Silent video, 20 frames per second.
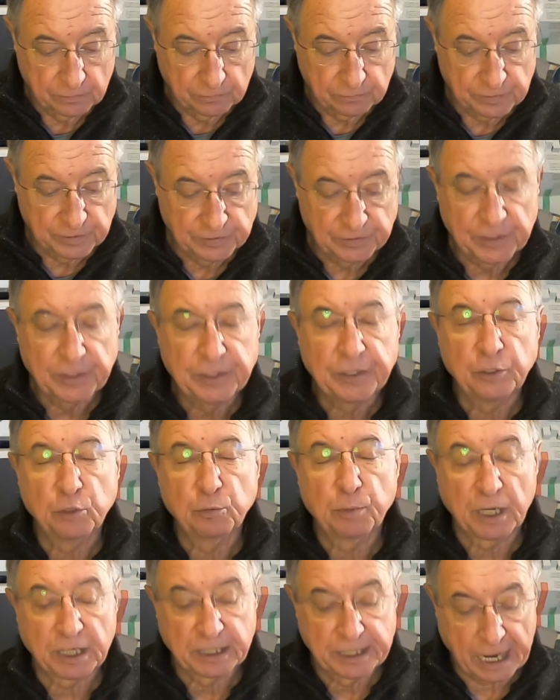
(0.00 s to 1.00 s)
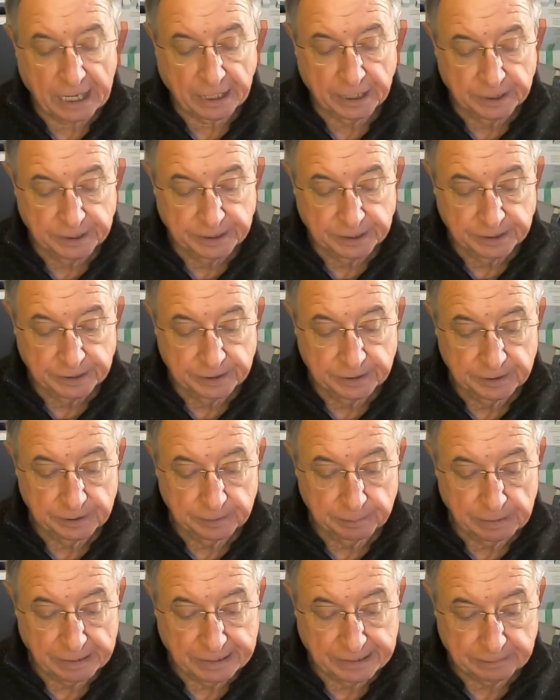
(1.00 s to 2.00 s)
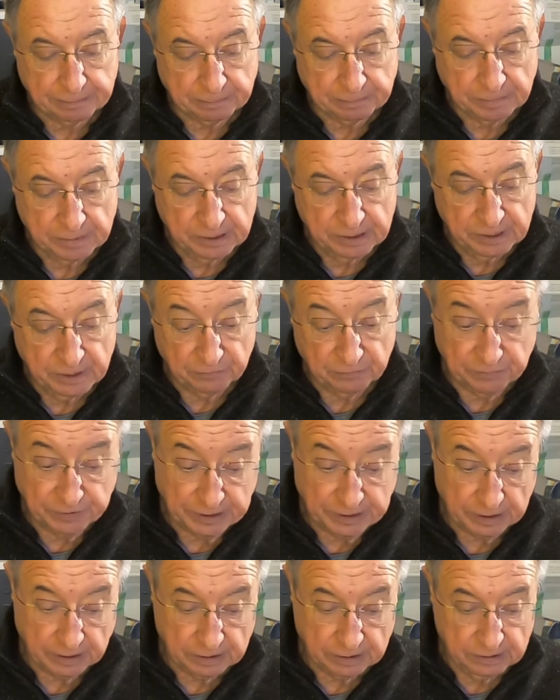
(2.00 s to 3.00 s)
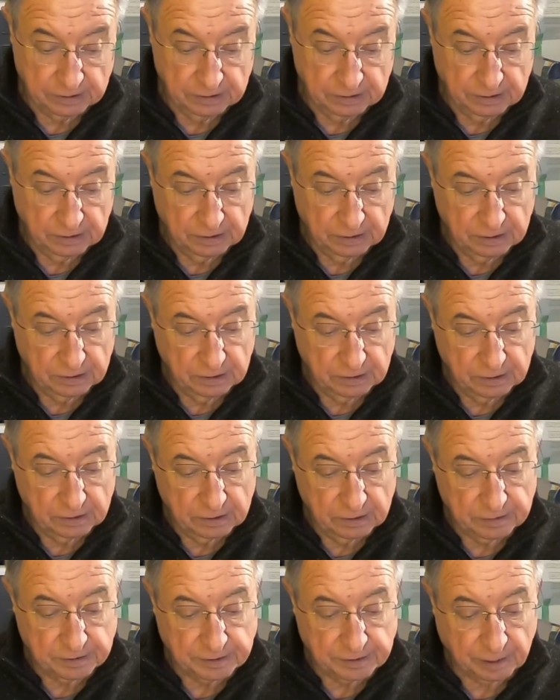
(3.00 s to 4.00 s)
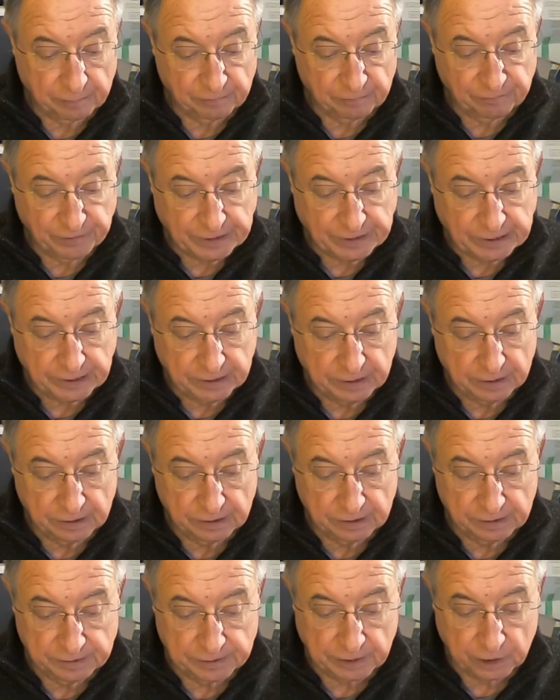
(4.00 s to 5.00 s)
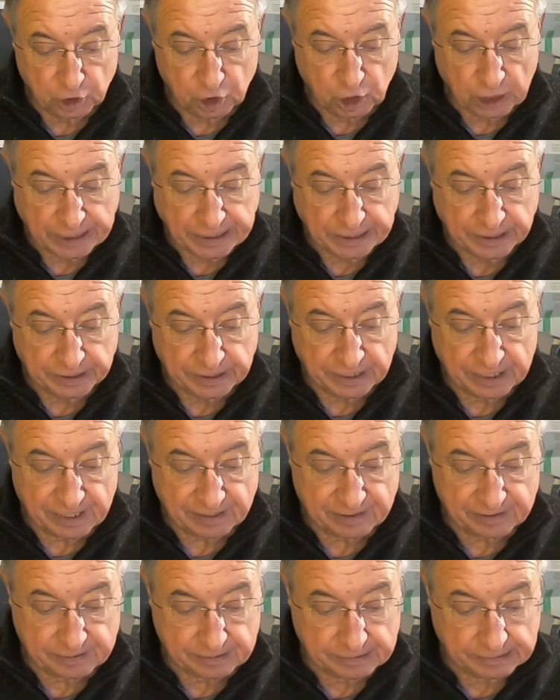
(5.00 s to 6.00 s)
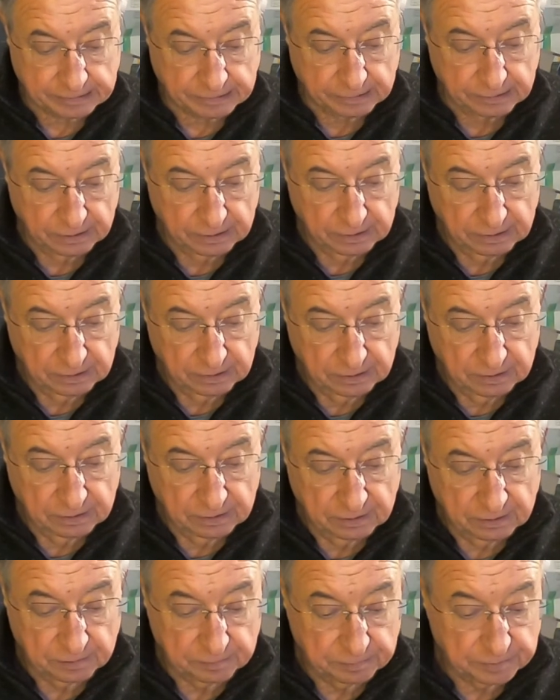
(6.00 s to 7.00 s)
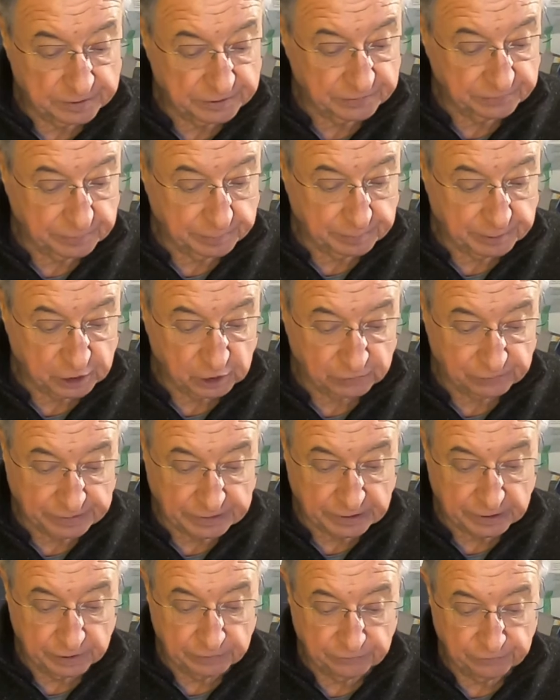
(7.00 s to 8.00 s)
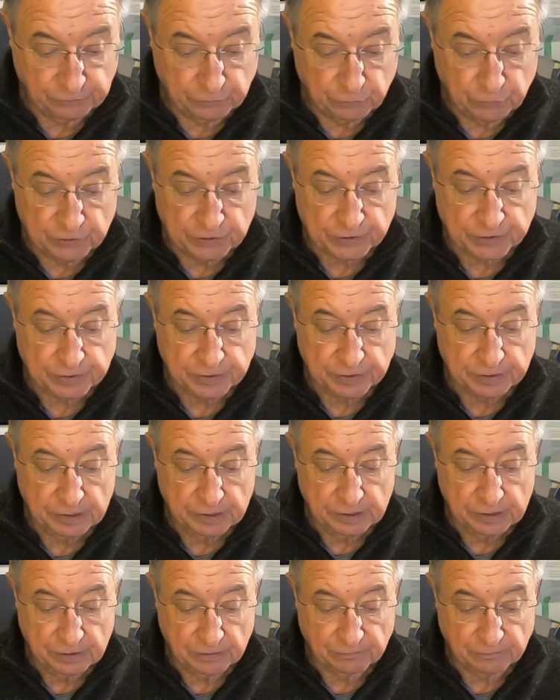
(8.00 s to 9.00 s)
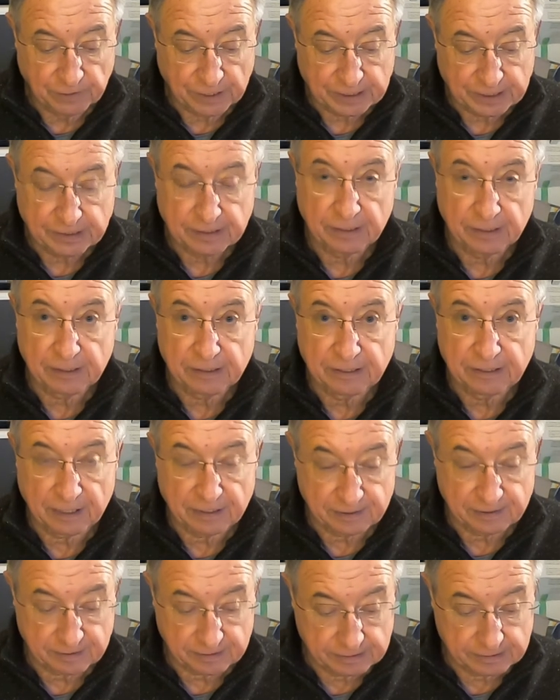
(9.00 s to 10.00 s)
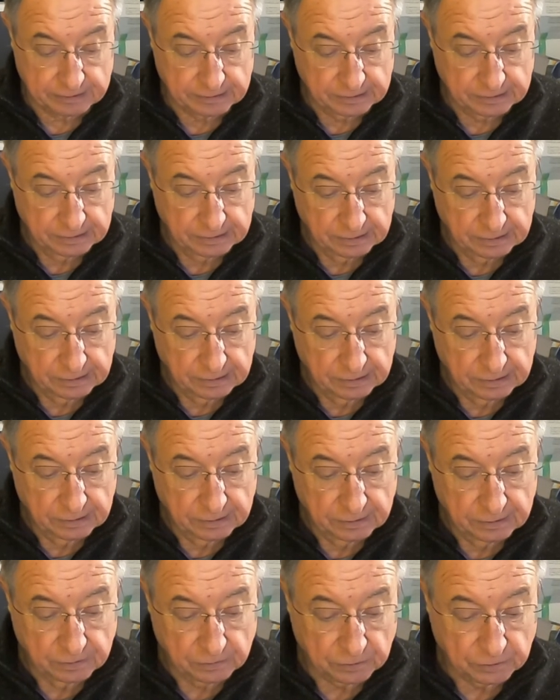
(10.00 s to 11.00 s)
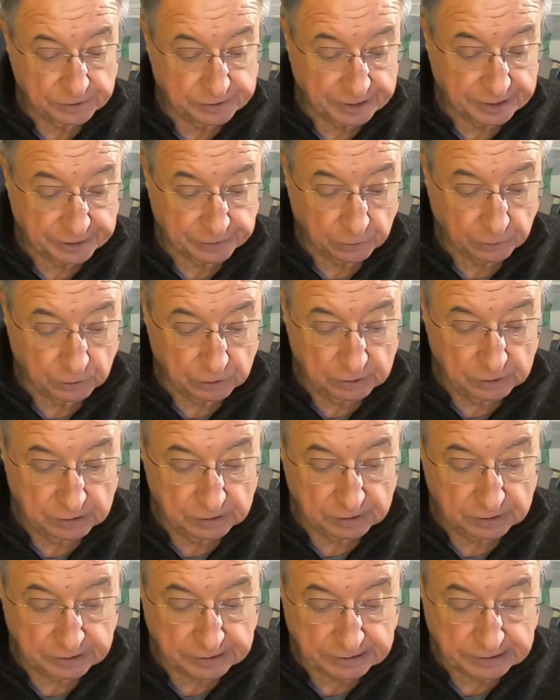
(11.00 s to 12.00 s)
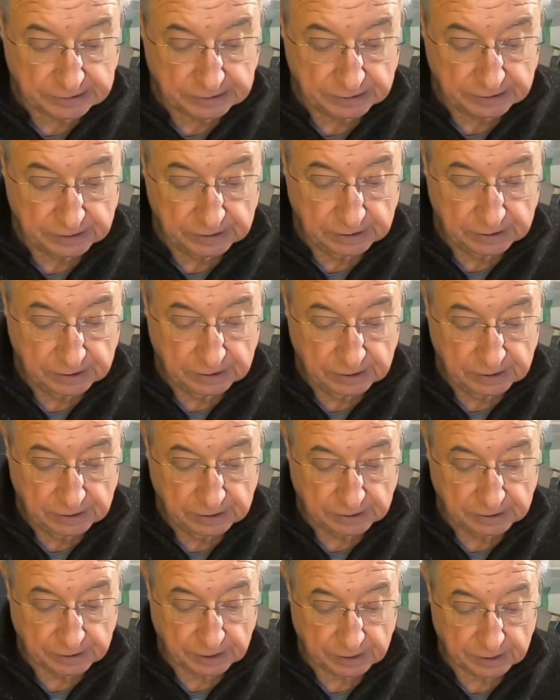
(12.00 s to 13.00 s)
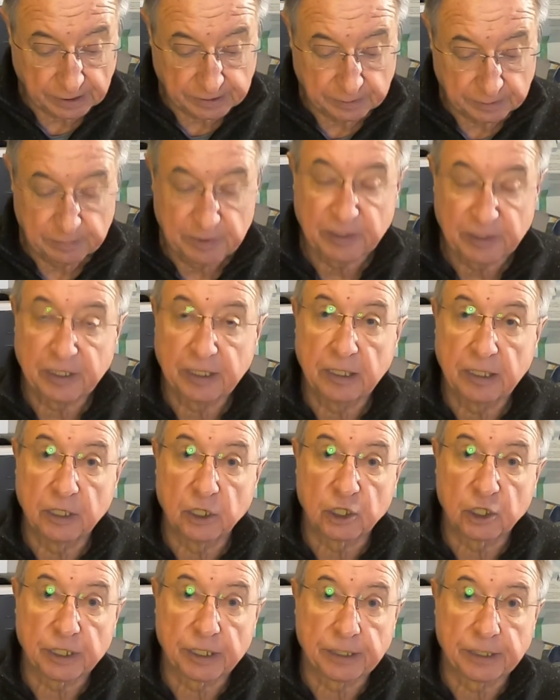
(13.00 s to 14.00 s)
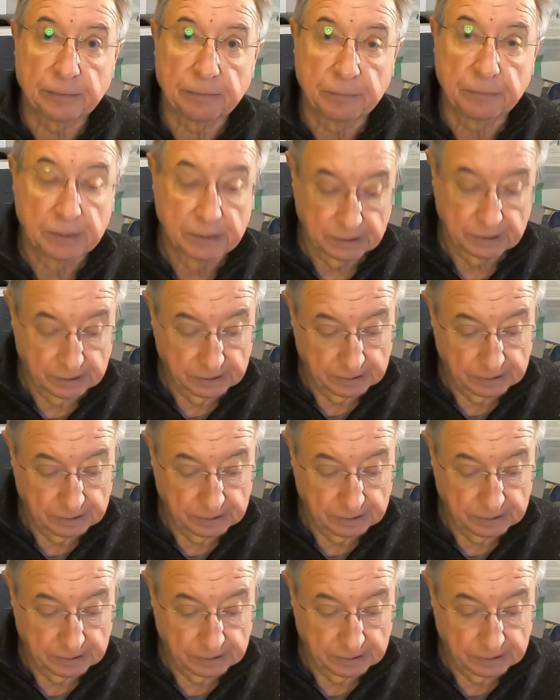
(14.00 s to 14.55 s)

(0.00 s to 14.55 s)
Wir sind die Übergangenen im Leben, wir, die am Wege hinter Schlehen rasten, bis wir mit schweren Füßen weiter tasten und dennoch nie nach einem Ziele streben.